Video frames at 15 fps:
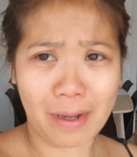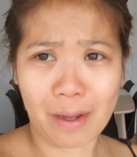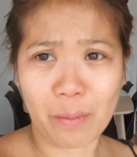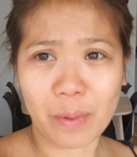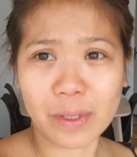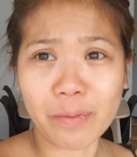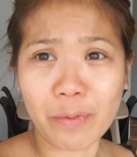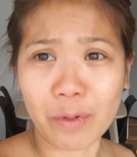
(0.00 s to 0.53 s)

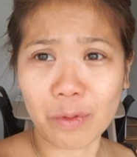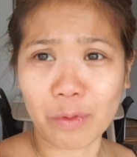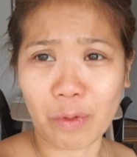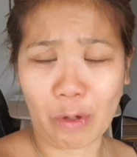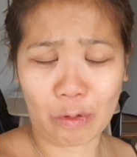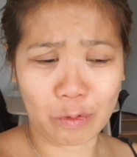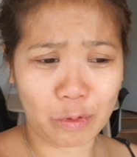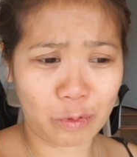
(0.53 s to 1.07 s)
Breakfast for
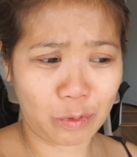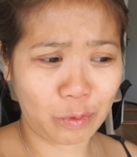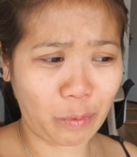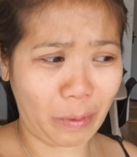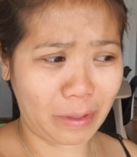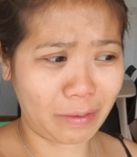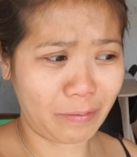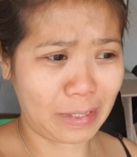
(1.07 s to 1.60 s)

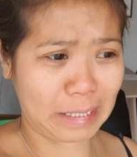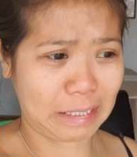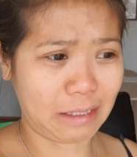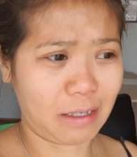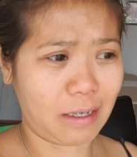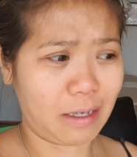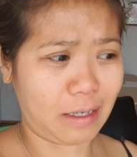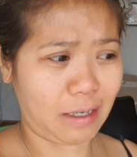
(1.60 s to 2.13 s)
12, 12 in
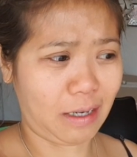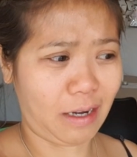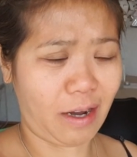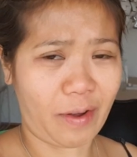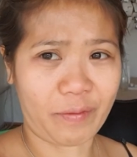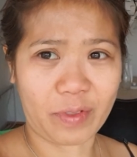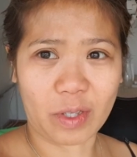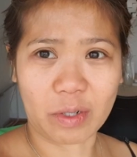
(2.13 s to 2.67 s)
the
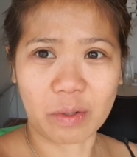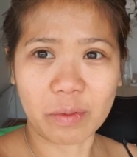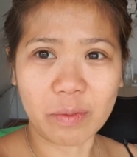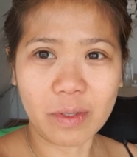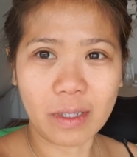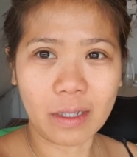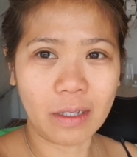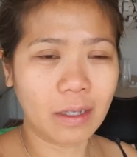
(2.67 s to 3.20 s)
afternoon.